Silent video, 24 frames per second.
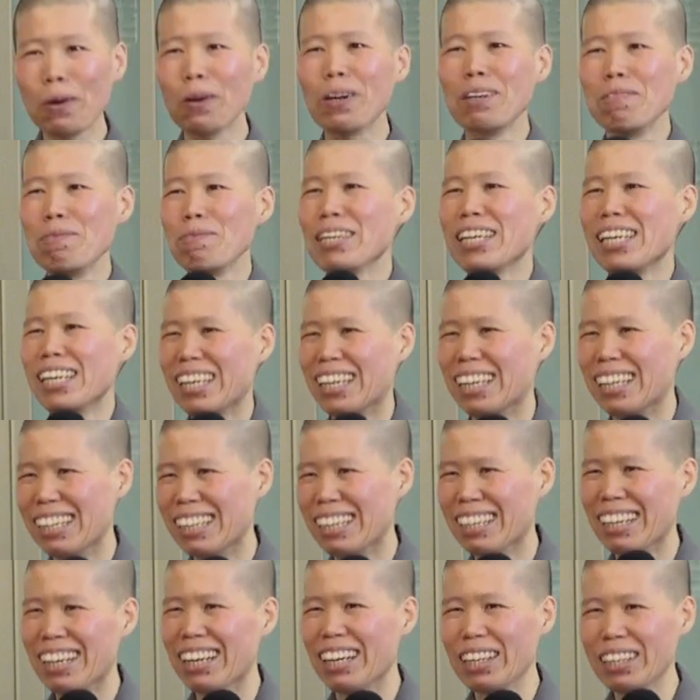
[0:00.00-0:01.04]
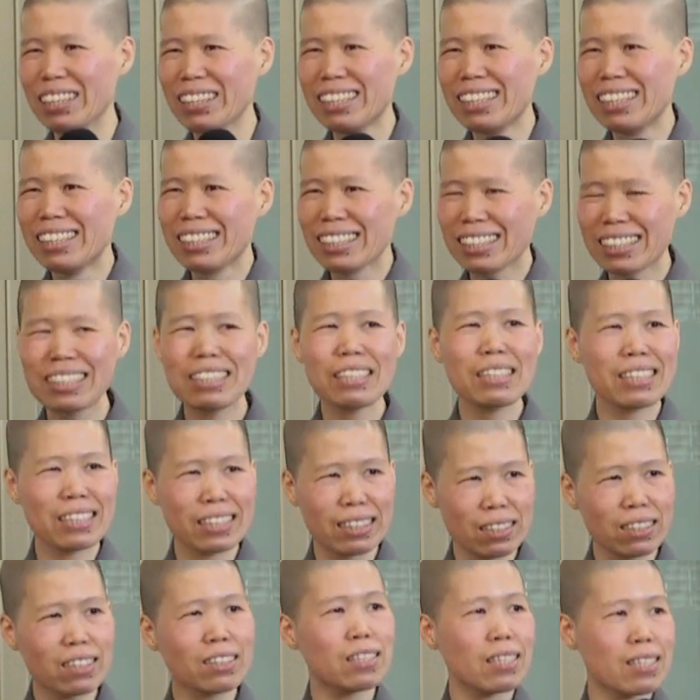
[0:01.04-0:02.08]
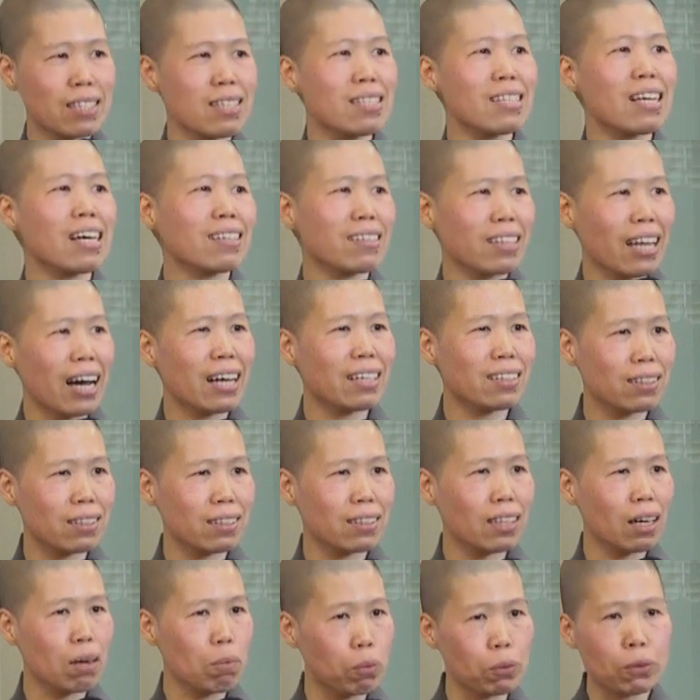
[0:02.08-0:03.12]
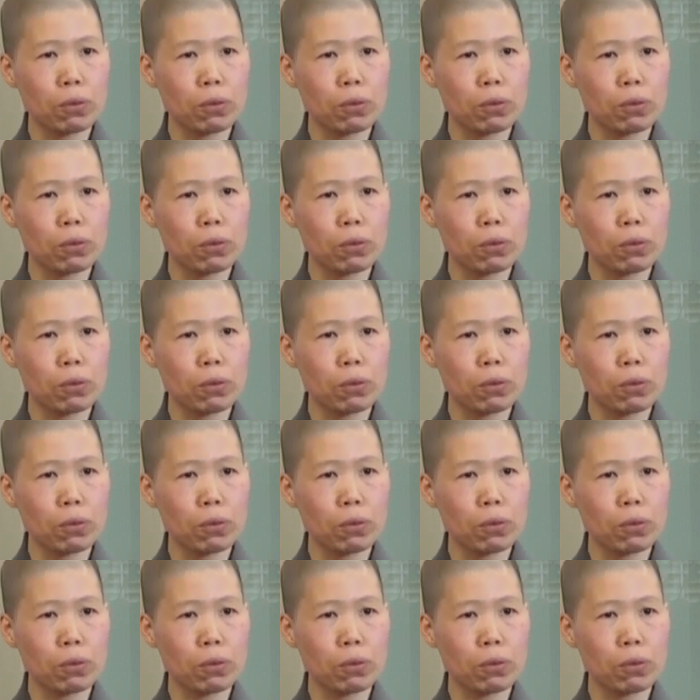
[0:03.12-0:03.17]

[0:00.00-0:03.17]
破灭了哦。其实这也是让大家知道，